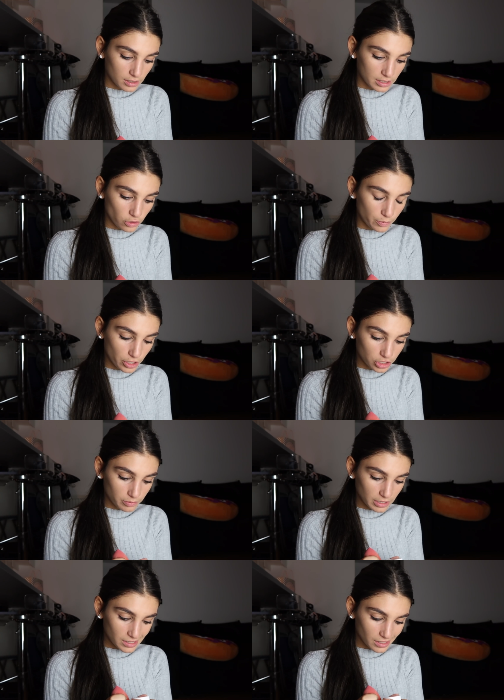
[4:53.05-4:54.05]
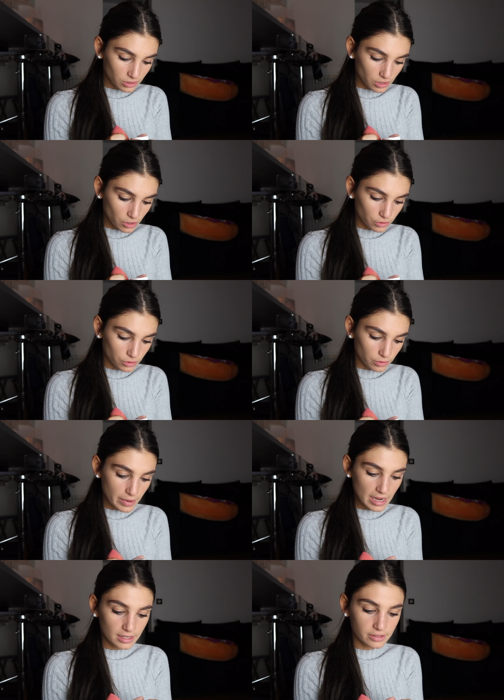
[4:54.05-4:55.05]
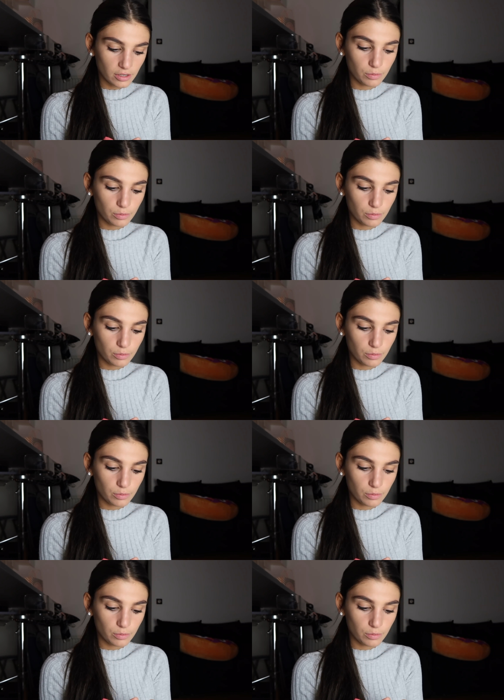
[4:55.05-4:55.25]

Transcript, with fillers: C'est le Blush Me Tender de My Little